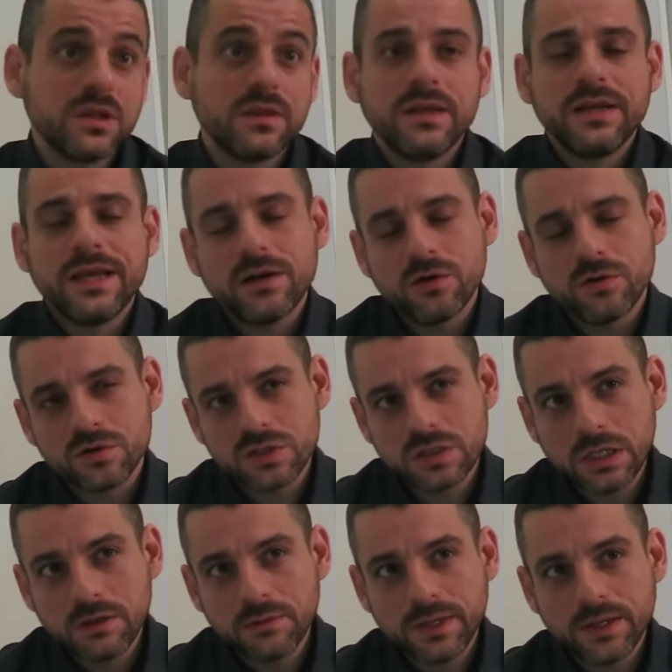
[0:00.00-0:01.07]
Es decir, ya no nos
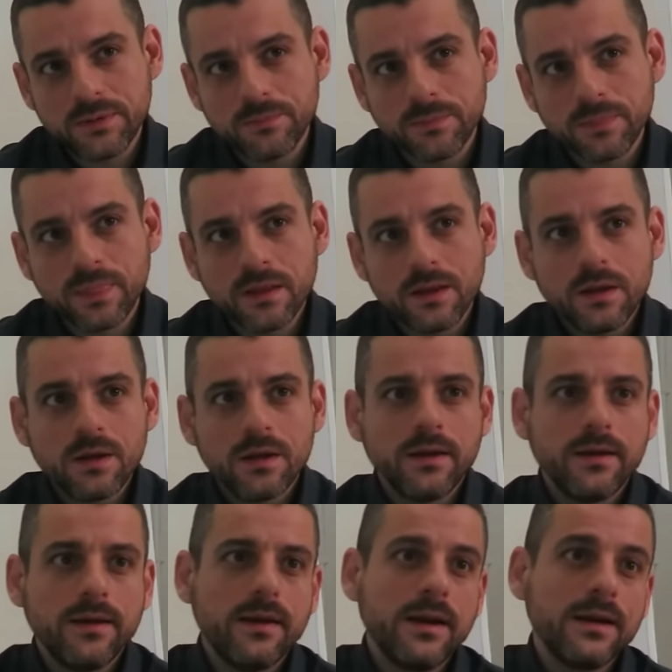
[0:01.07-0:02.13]
sirve
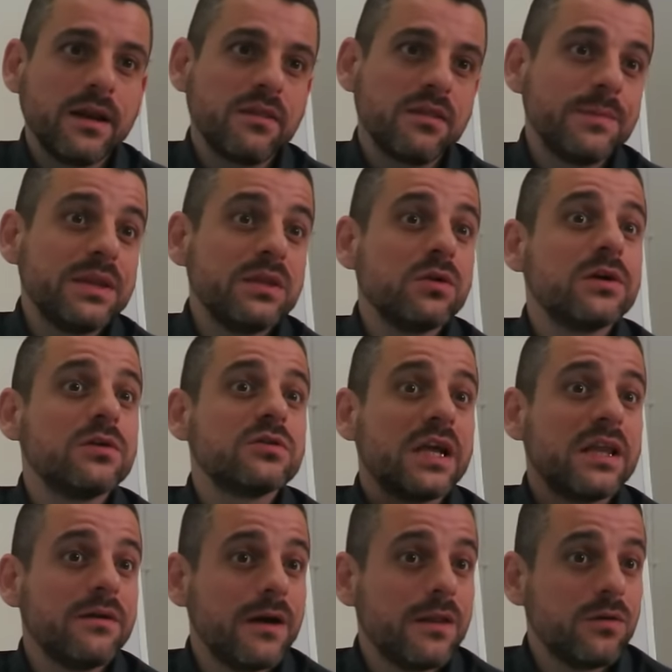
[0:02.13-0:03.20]
eh, el crecimiento que nos
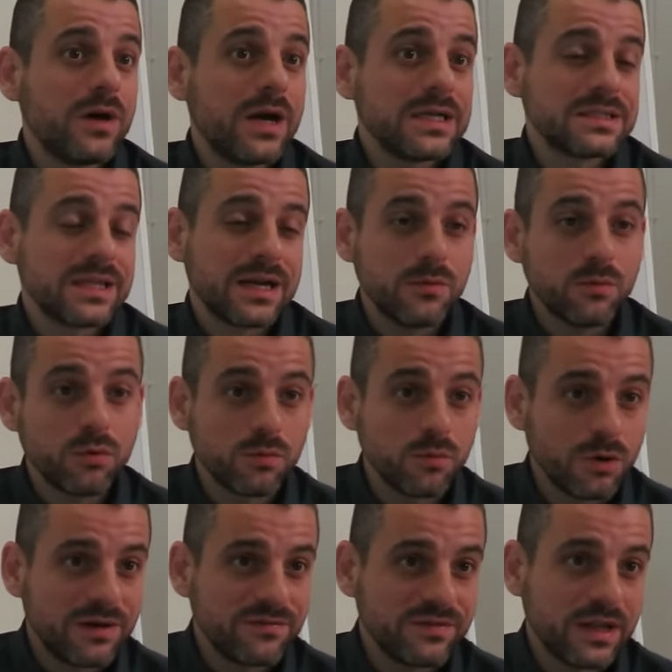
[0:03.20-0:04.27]
ha llevado hasta la
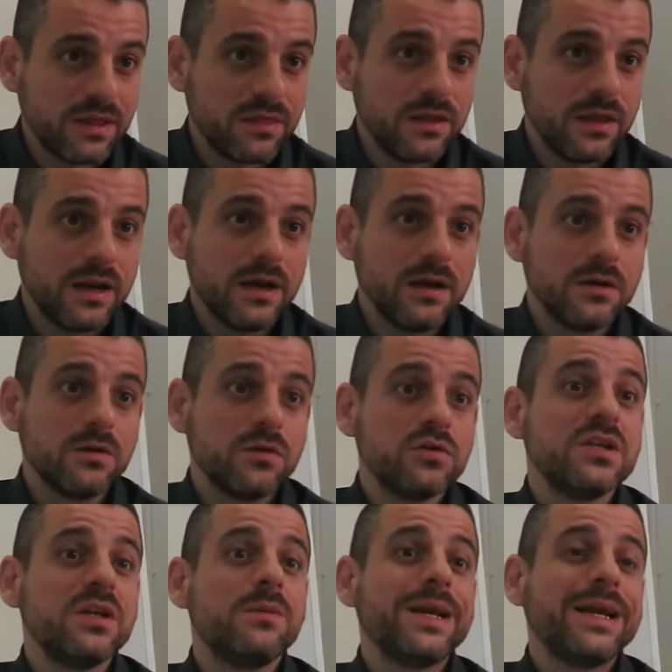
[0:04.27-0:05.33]
burbuja financiera. No
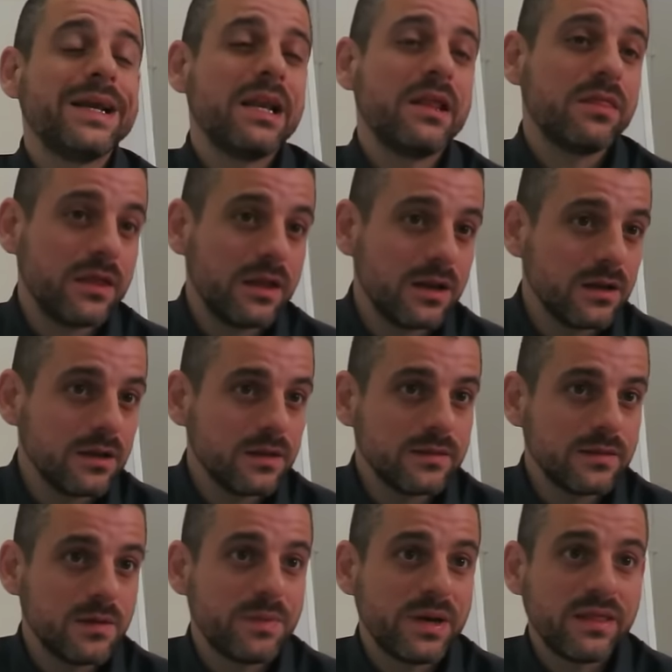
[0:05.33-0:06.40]
nos sirve crecer
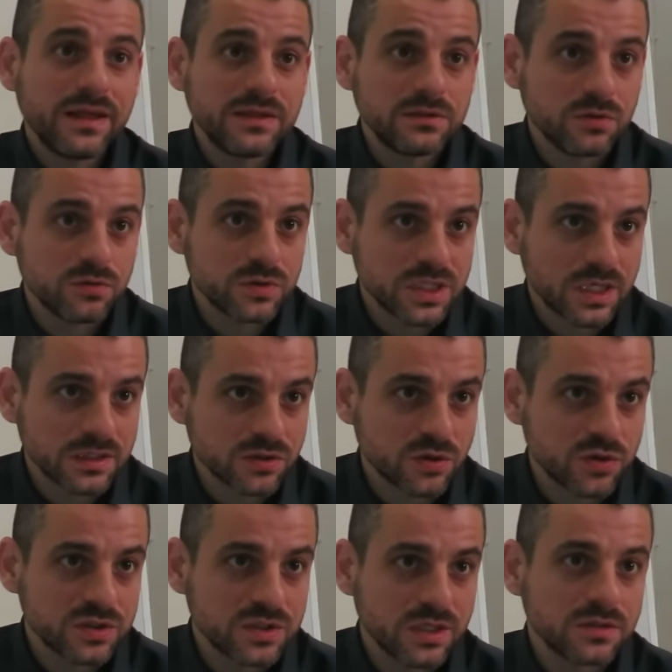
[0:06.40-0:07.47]
depredando nuestras
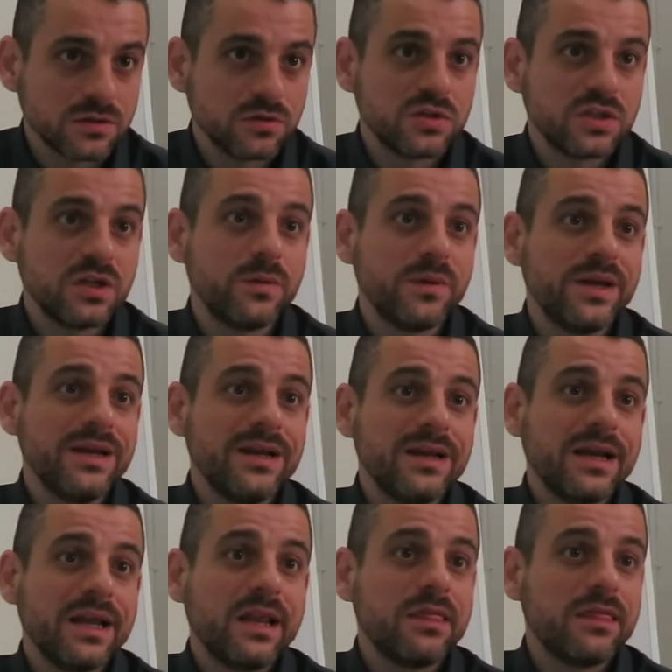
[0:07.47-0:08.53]
costas, no nos sirve
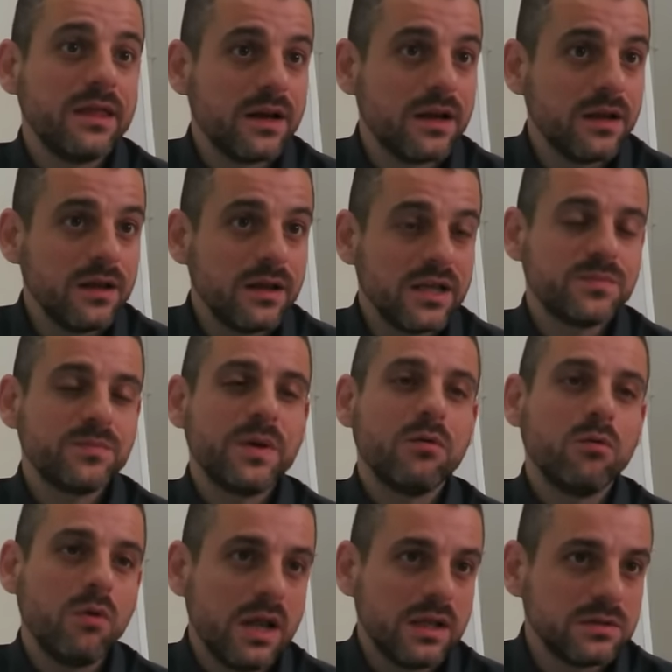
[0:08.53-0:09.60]
crecer
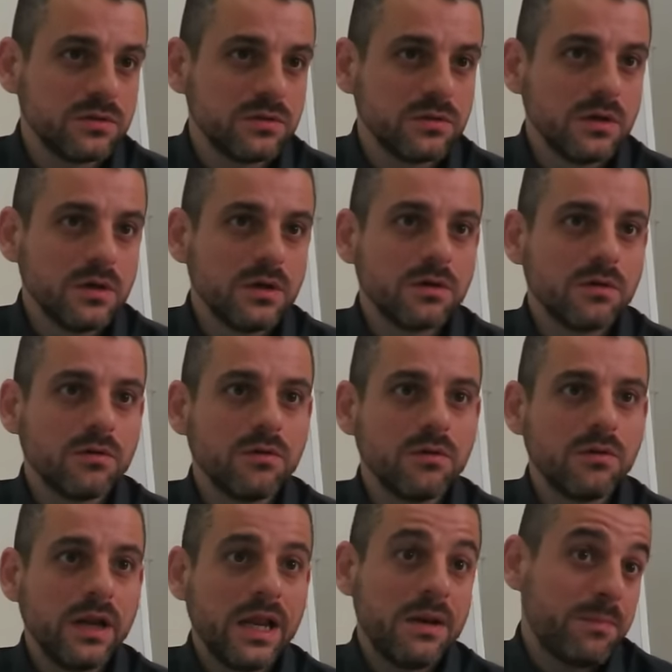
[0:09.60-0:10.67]
especulando
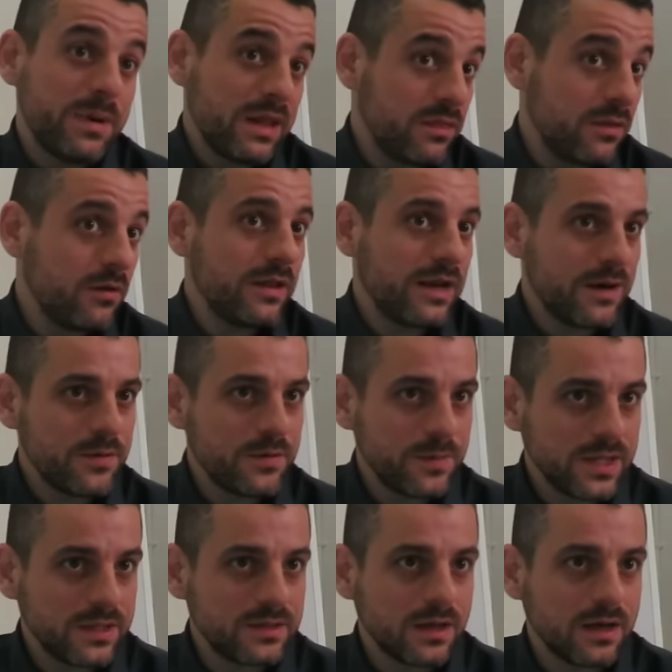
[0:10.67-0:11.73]
con el precio de la
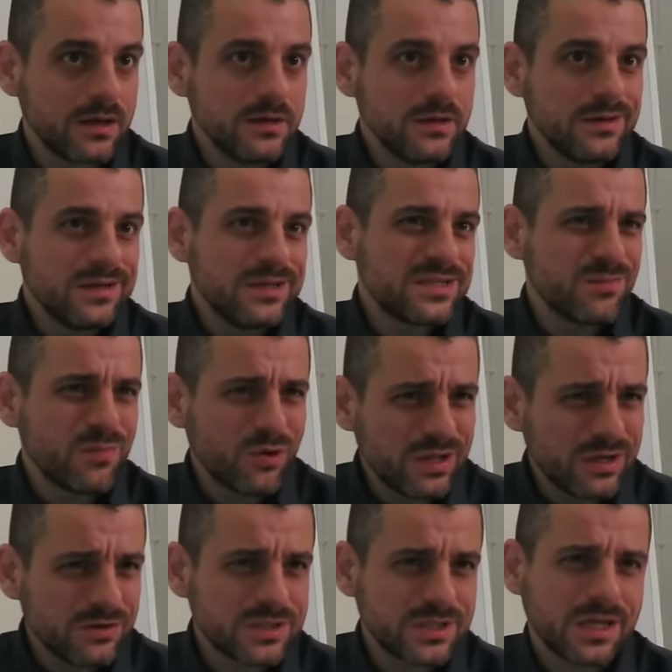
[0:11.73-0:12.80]
vivienda. Ese
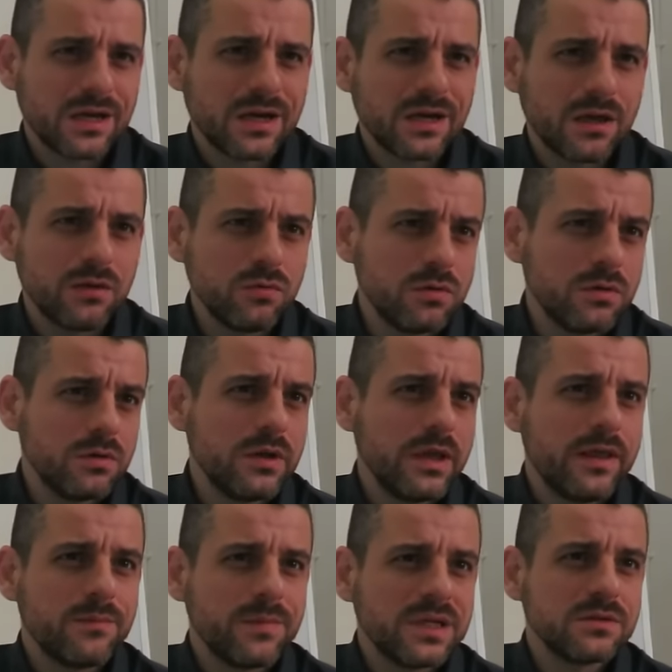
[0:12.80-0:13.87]
modelo está caduco y
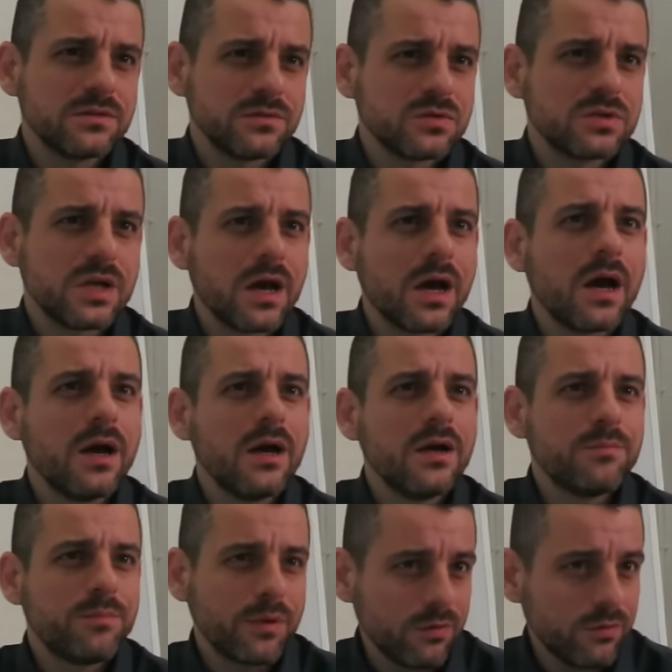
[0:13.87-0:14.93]
además nos
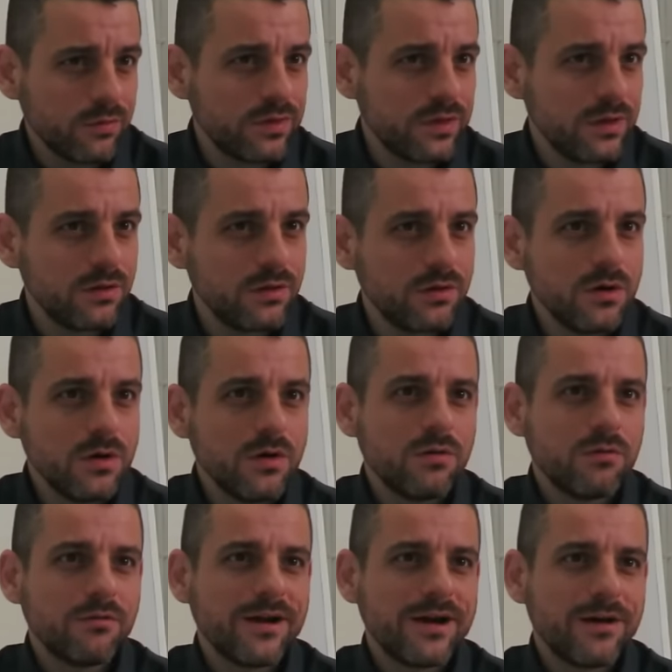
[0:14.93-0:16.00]
ha producido
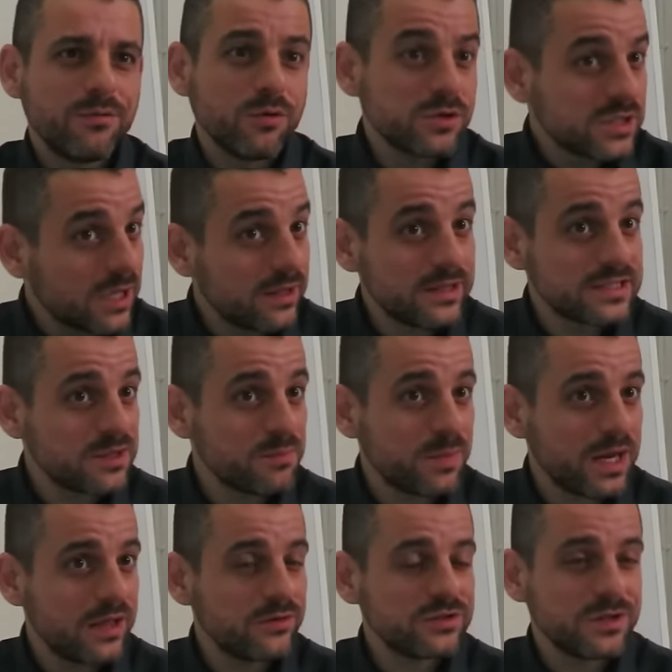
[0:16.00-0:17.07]
una bolsa de
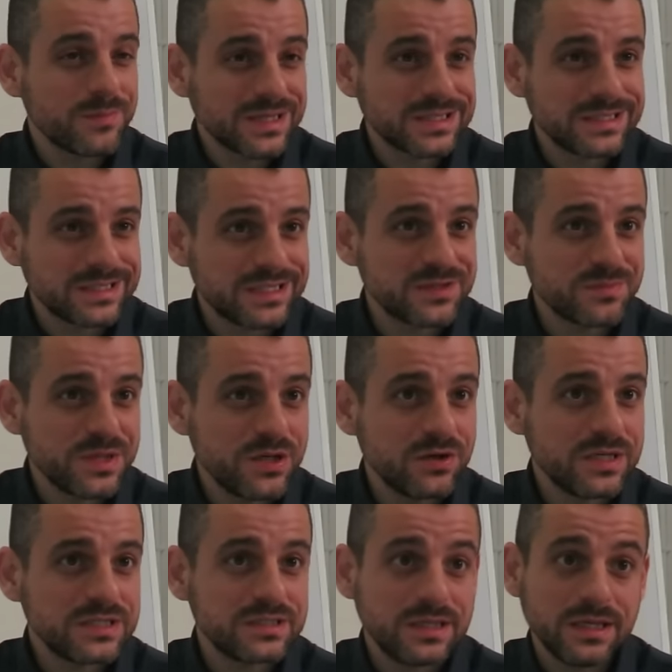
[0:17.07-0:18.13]
desempleados de más de 3
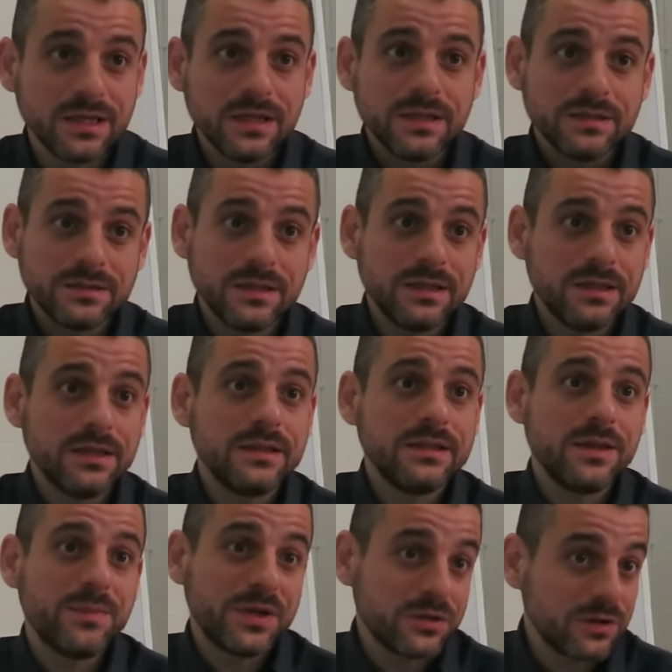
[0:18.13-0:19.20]
millones de, de,
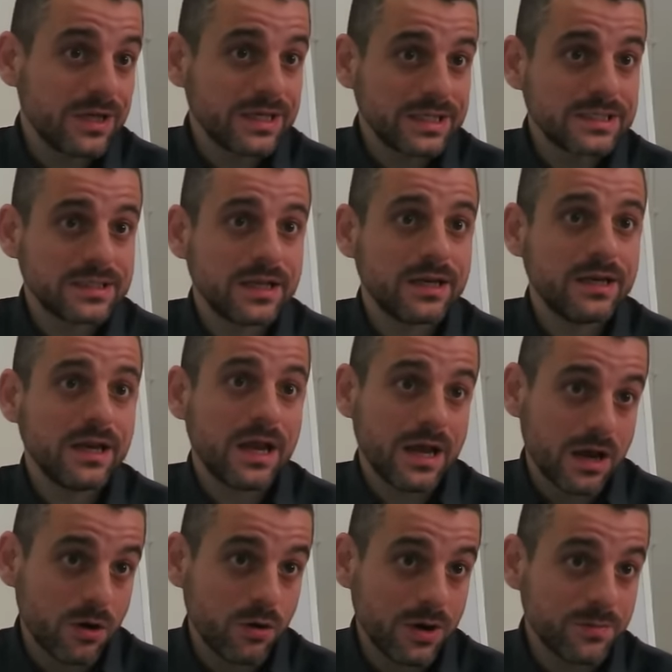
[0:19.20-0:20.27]
de personas que están
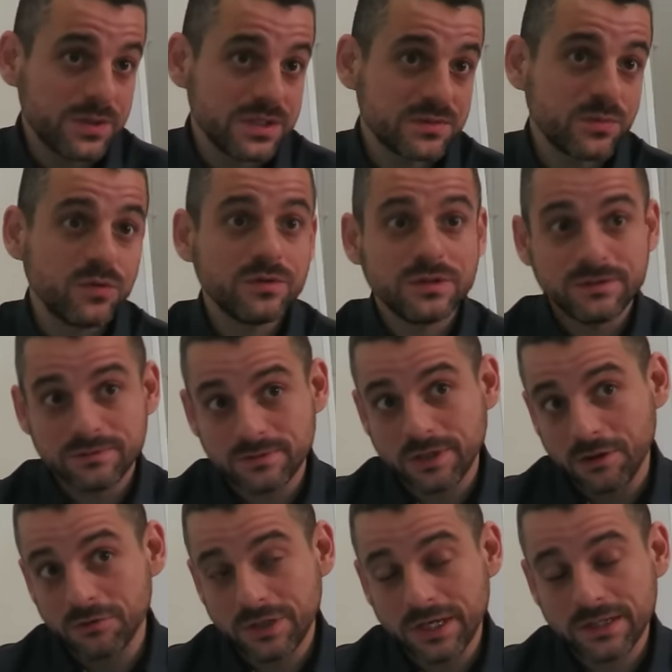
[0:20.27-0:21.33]
ahora mismo,
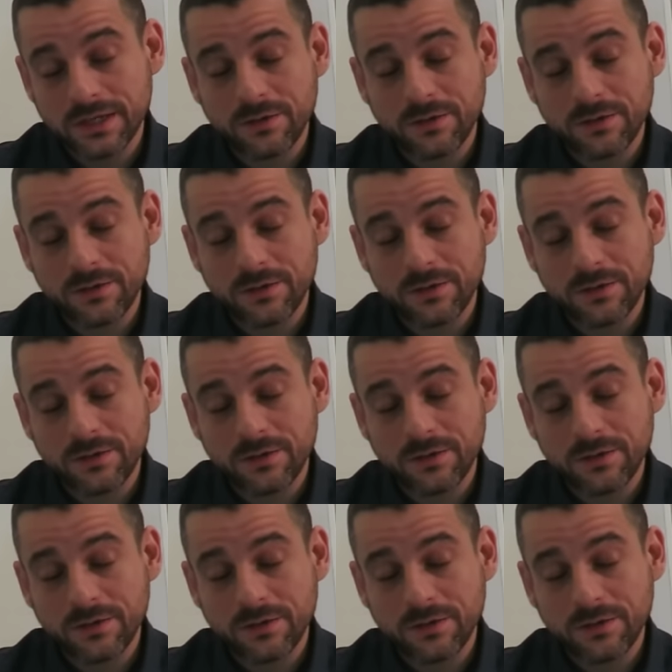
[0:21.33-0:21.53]
que no tienen